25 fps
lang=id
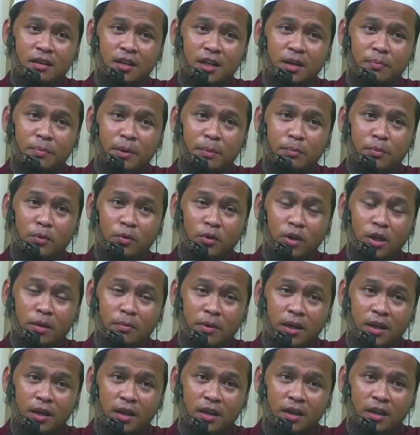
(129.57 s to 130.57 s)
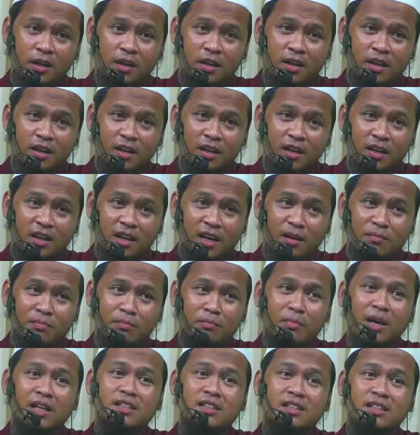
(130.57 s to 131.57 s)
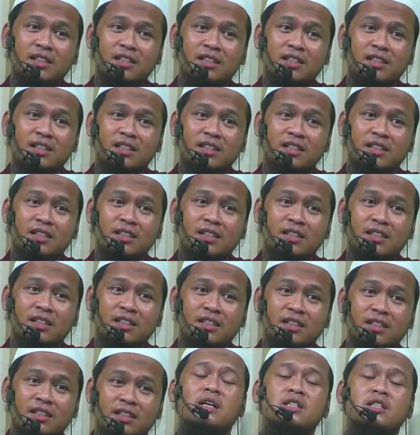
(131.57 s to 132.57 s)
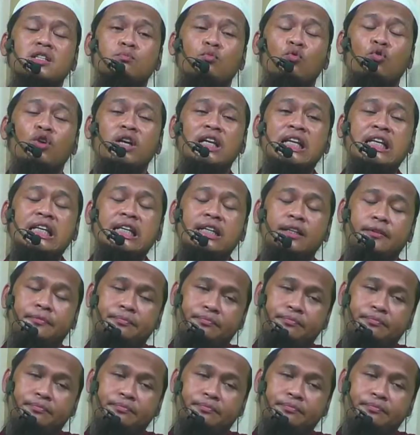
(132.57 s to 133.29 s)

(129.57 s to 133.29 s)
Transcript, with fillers: 85 gram emas. Itu emas murni.